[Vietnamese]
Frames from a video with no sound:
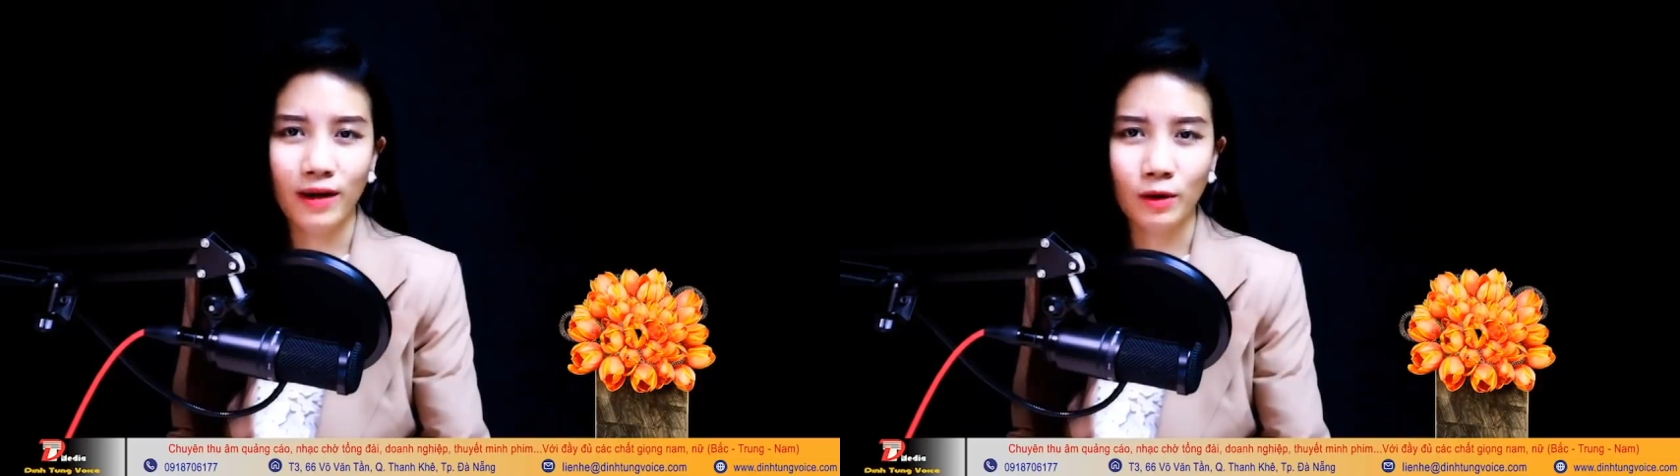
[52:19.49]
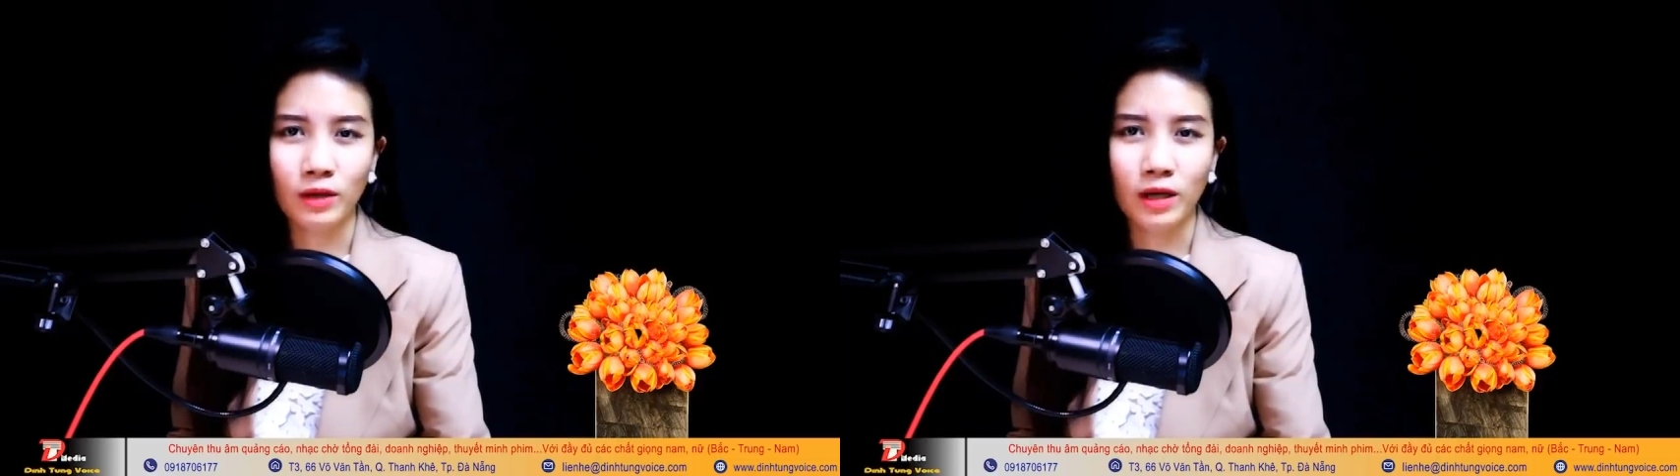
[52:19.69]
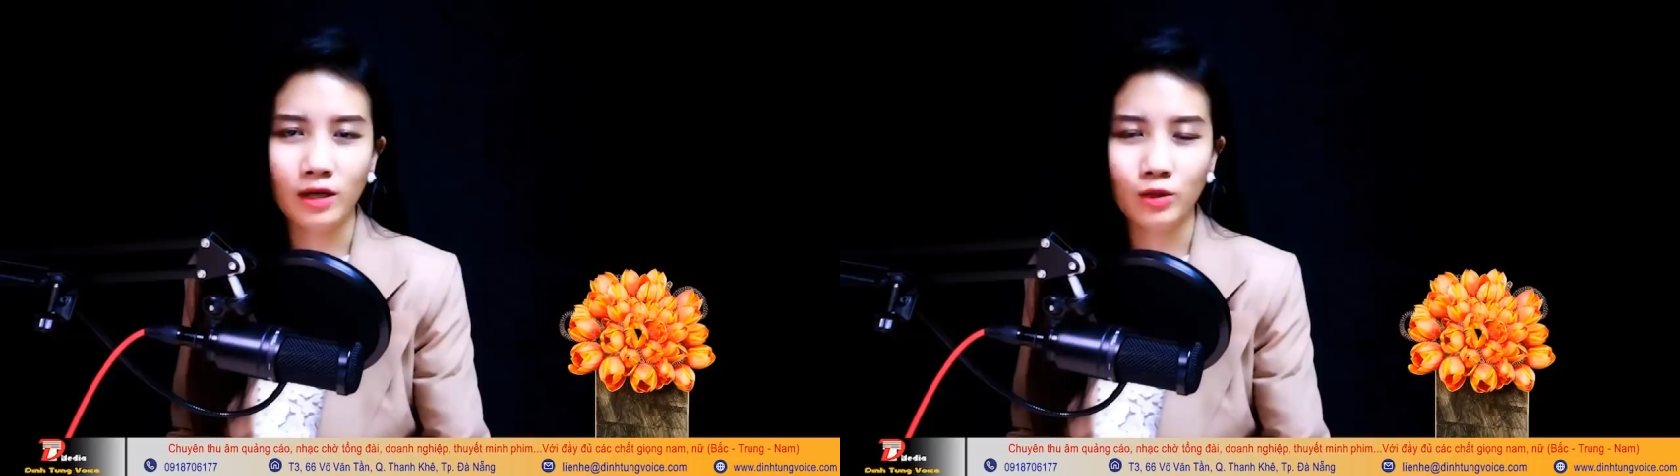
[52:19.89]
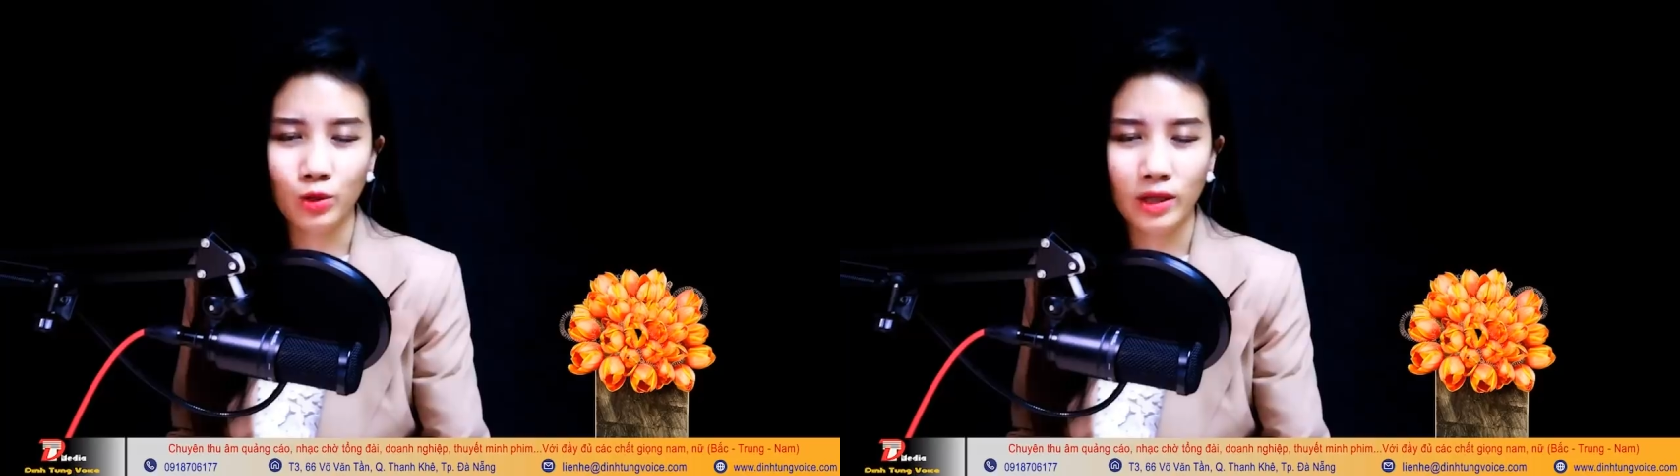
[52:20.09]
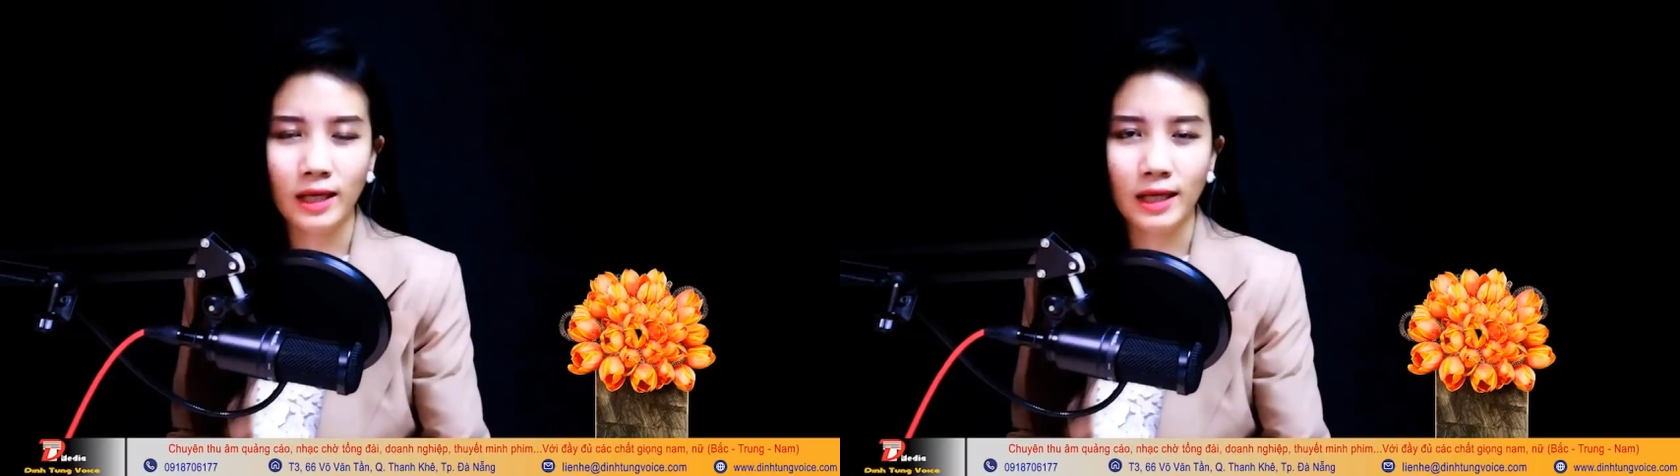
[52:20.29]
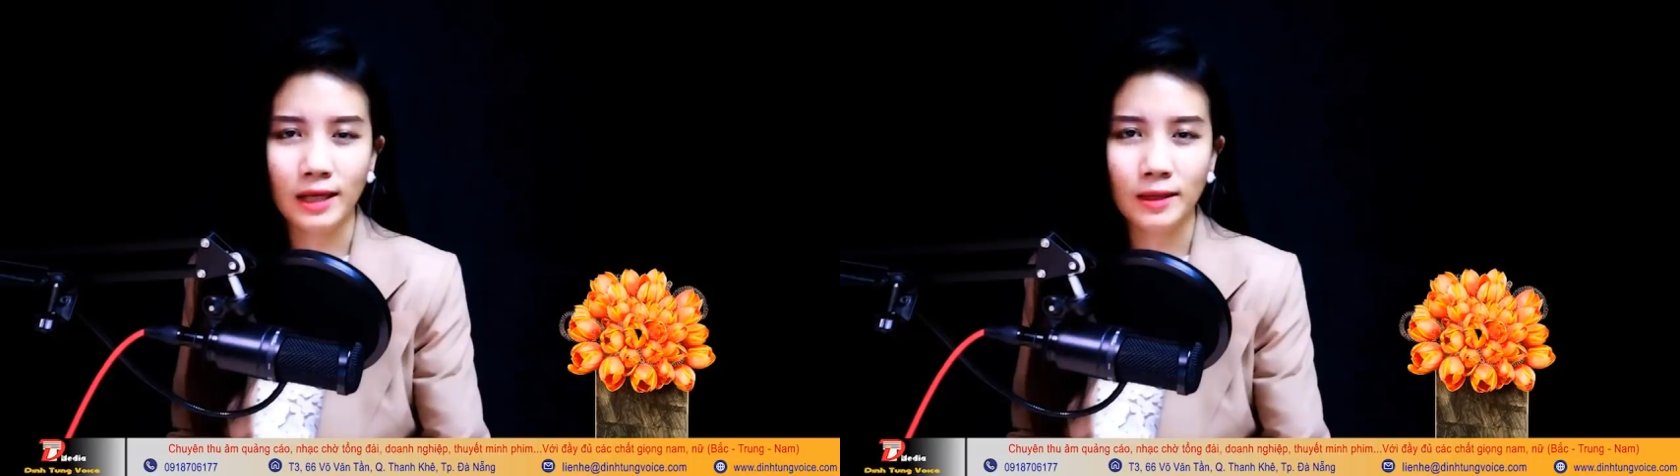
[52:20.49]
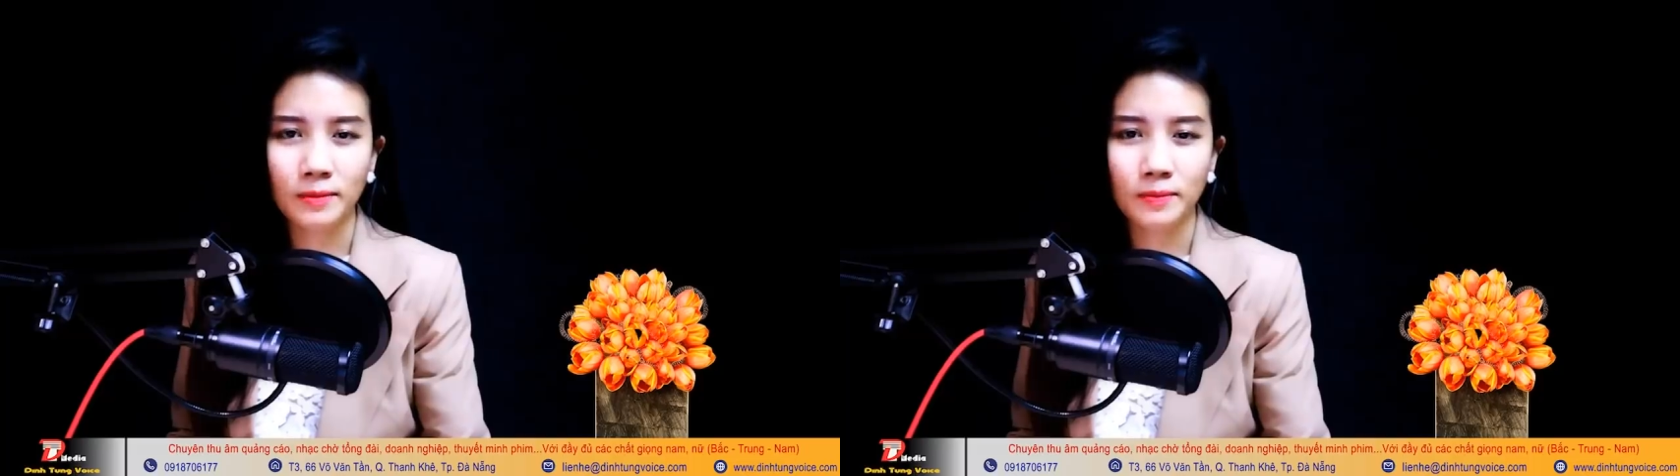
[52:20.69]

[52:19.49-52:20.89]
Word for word: vào ghế suy nghĩ